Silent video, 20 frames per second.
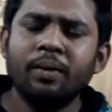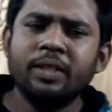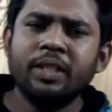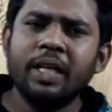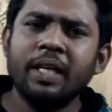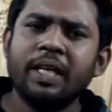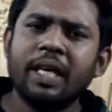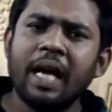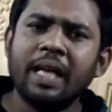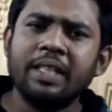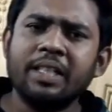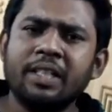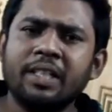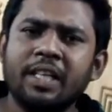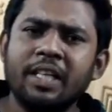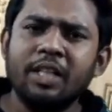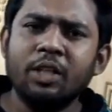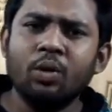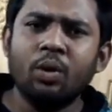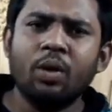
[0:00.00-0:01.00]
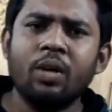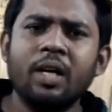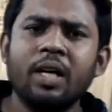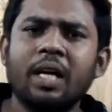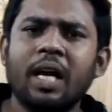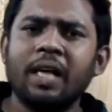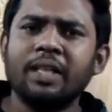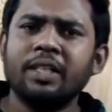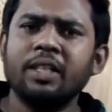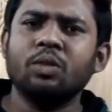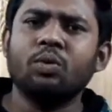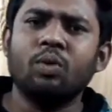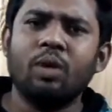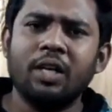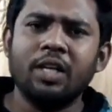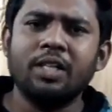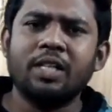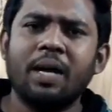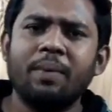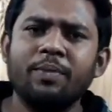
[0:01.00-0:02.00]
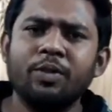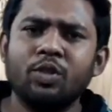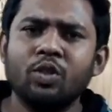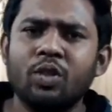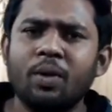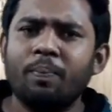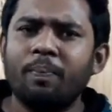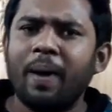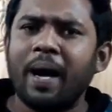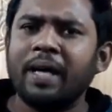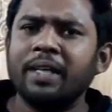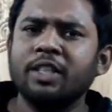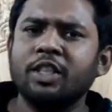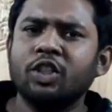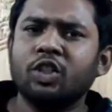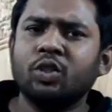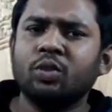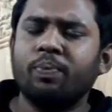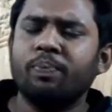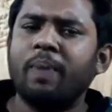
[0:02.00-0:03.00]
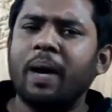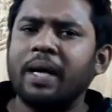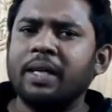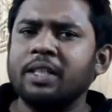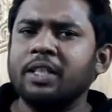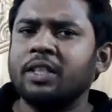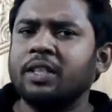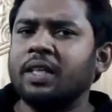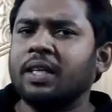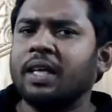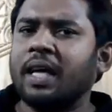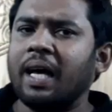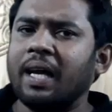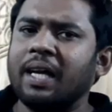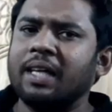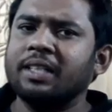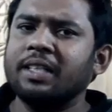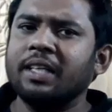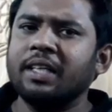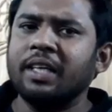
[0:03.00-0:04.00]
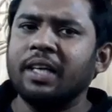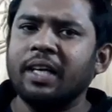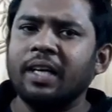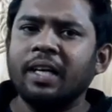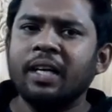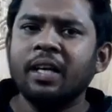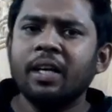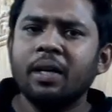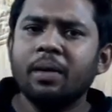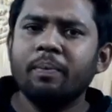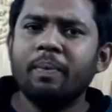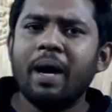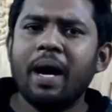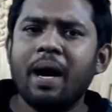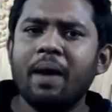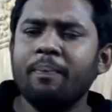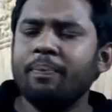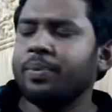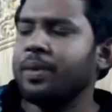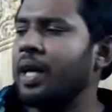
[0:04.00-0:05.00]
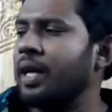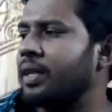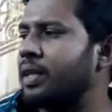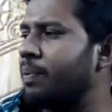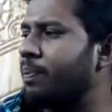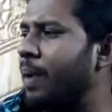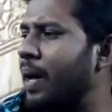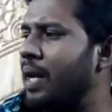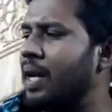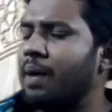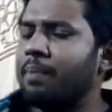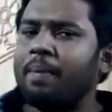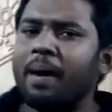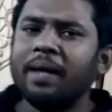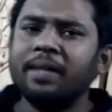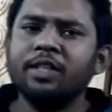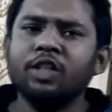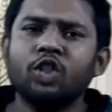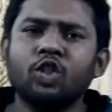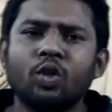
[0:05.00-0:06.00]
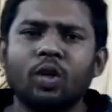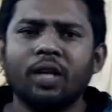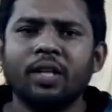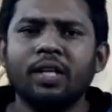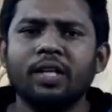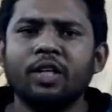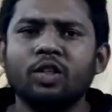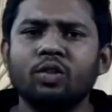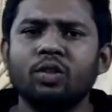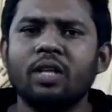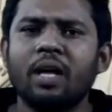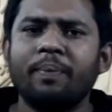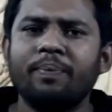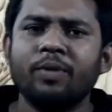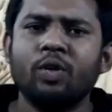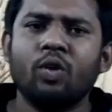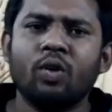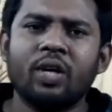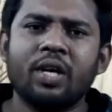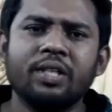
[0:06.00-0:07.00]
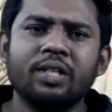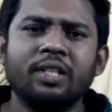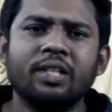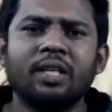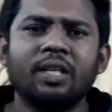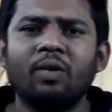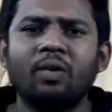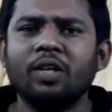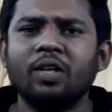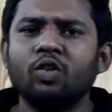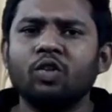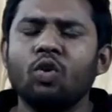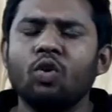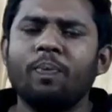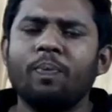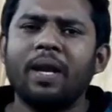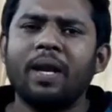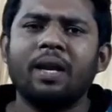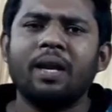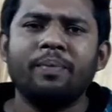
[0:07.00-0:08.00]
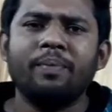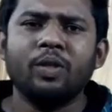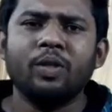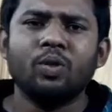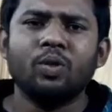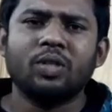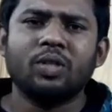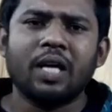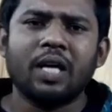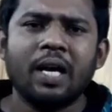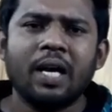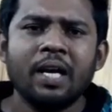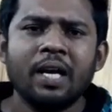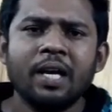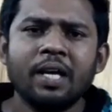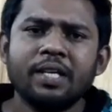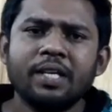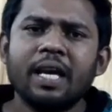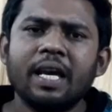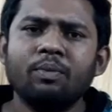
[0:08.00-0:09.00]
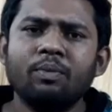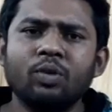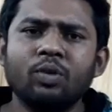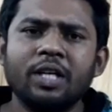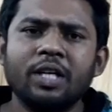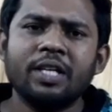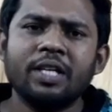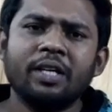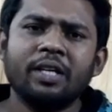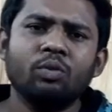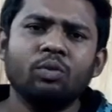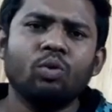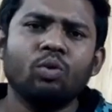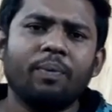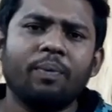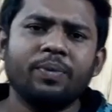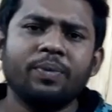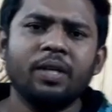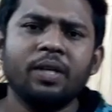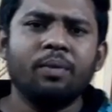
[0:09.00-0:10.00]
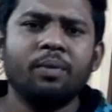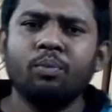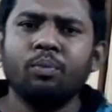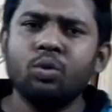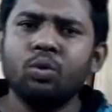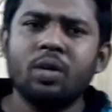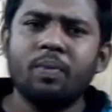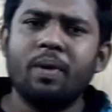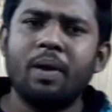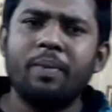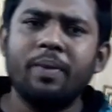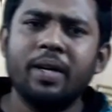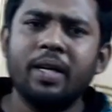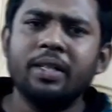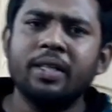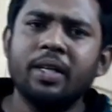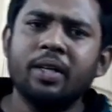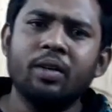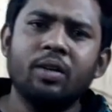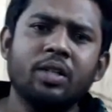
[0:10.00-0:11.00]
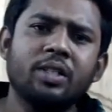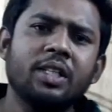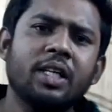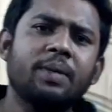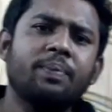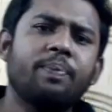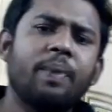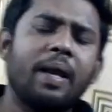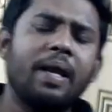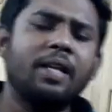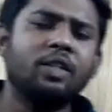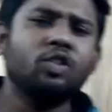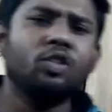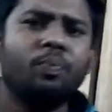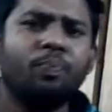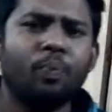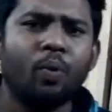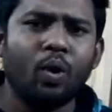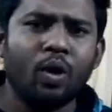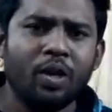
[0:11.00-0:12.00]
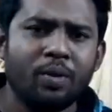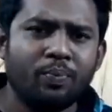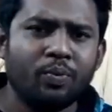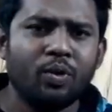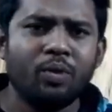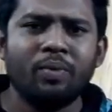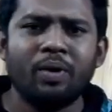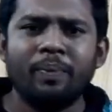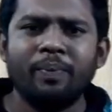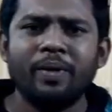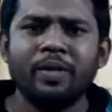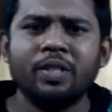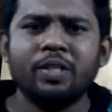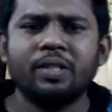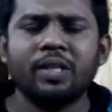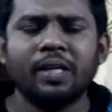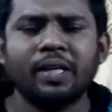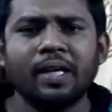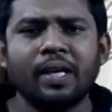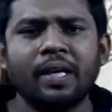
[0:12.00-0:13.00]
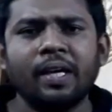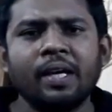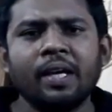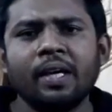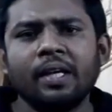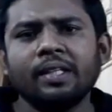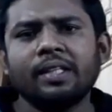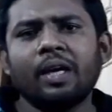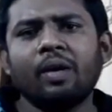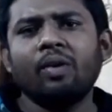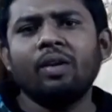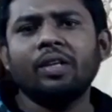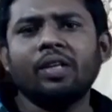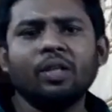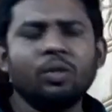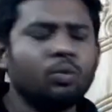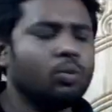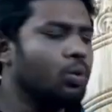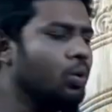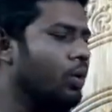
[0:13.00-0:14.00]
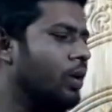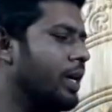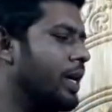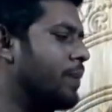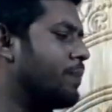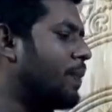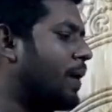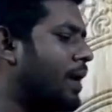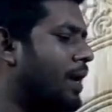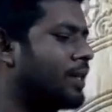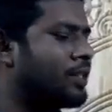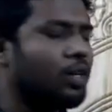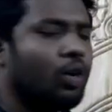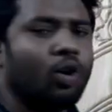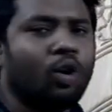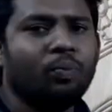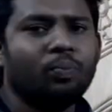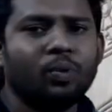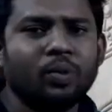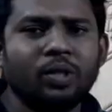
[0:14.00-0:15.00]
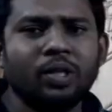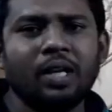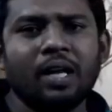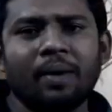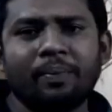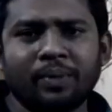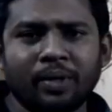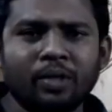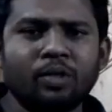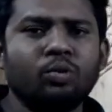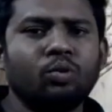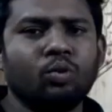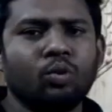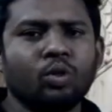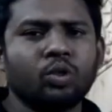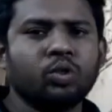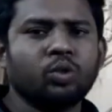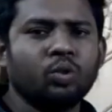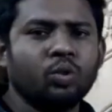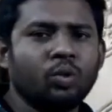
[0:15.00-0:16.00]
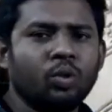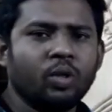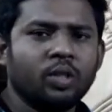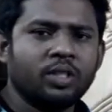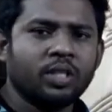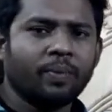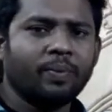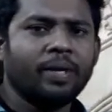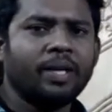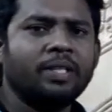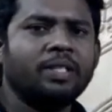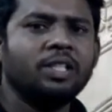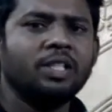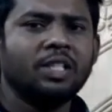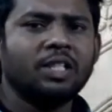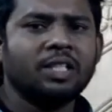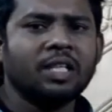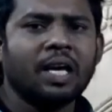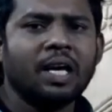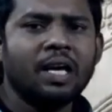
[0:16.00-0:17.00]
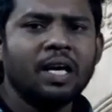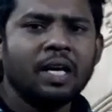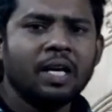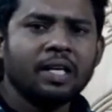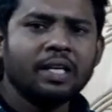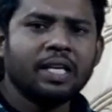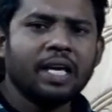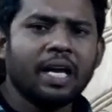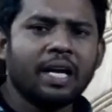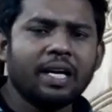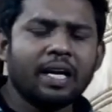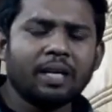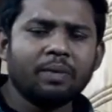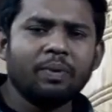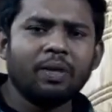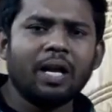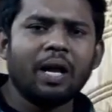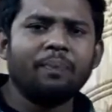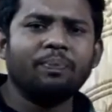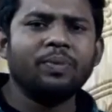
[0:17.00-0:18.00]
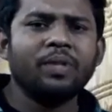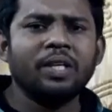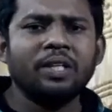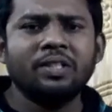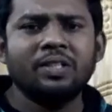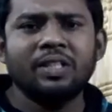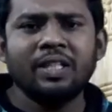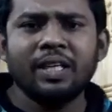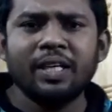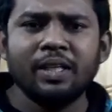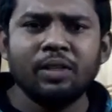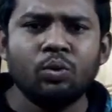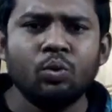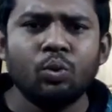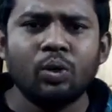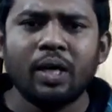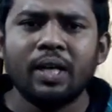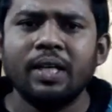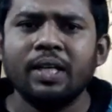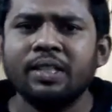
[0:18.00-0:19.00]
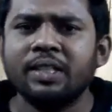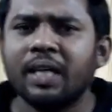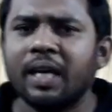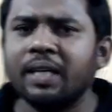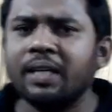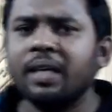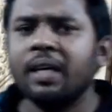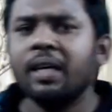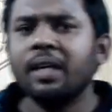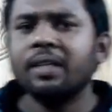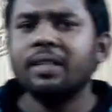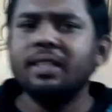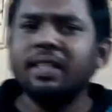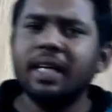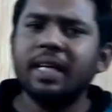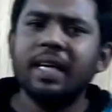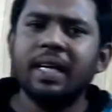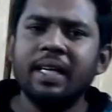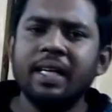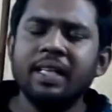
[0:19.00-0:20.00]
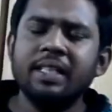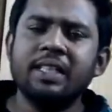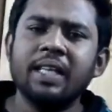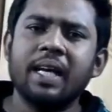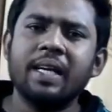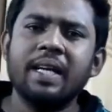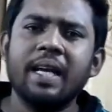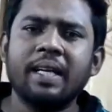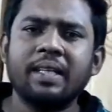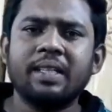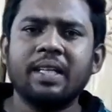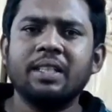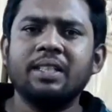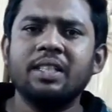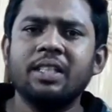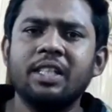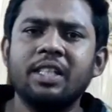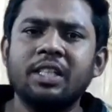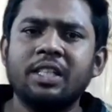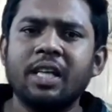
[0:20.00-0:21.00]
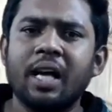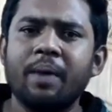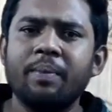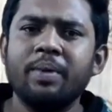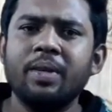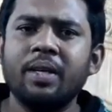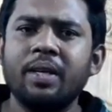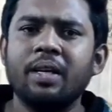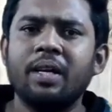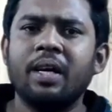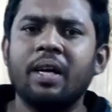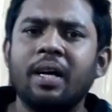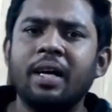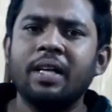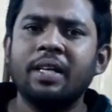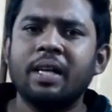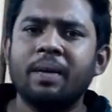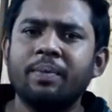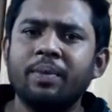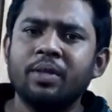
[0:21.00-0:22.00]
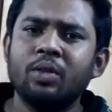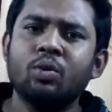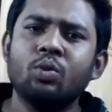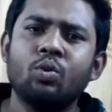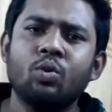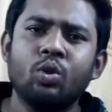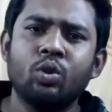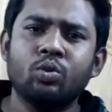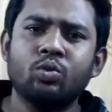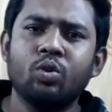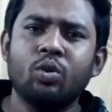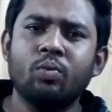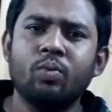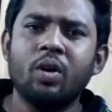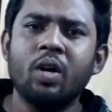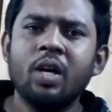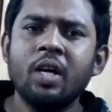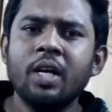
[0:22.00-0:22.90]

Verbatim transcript: যে কাঠে কি ধরনের কাঠের কোয়ালিটি আপনি যদি বার্নিশ বার্নিশের কালার দেখে বা একটা পাল্লা বার্নিশ করা দেখে যদি আপনি অর্ডার দেন তাহলে কিন্তু ওই পাল্লার ভিতরটা কেমন এটা কিন্তু আপনি বুঝতে পারবেন না দেখা গেলো যে পাল্লায় যদি পলের পরিমাণ বেশি থাকে তাহলে কিন্তু এই পাল্লাটা অল্প দিনে আপনার কিন্তু নষ্ট হয়ে যাবে এই জিনিসটা খেয়াল রাখবেন আপনি যে দোকানে যান যেখানে যান একটা জিনিস আমি এটা আপনাদের অনুরোধ করব